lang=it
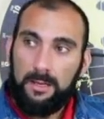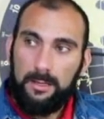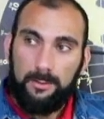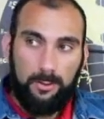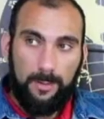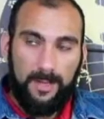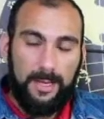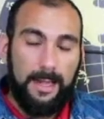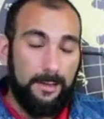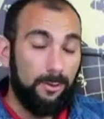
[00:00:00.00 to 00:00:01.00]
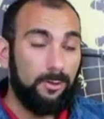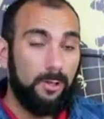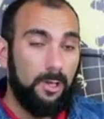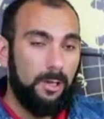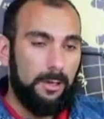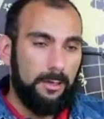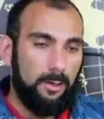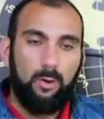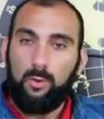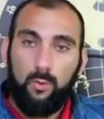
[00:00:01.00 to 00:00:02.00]
non americano eh,
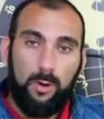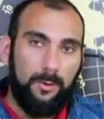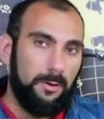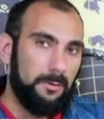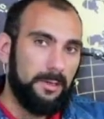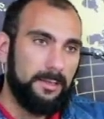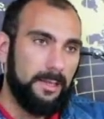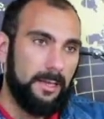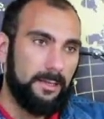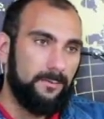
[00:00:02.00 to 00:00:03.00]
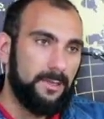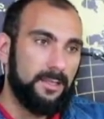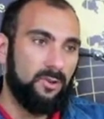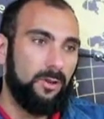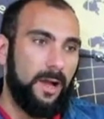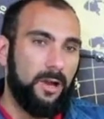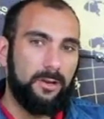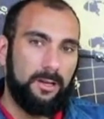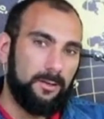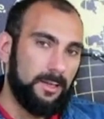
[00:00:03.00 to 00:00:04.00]
o comunque per utilizzare servizi come
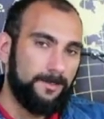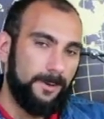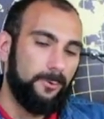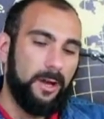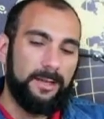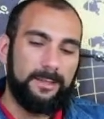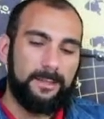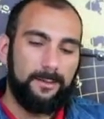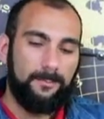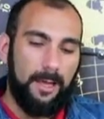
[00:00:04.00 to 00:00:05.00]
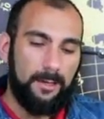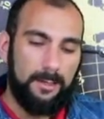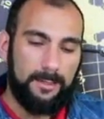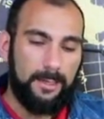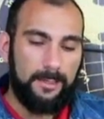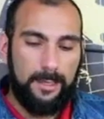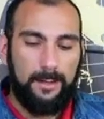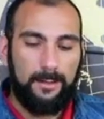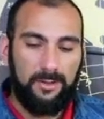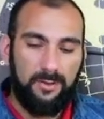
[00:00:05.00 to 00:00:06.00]
Pioneer o TransferWise, ma
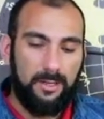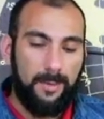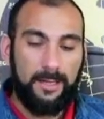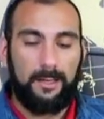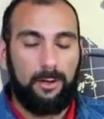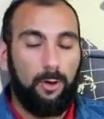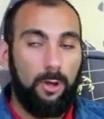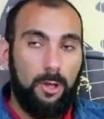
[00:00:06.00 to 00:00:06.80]
l'SSN dovete metterlo.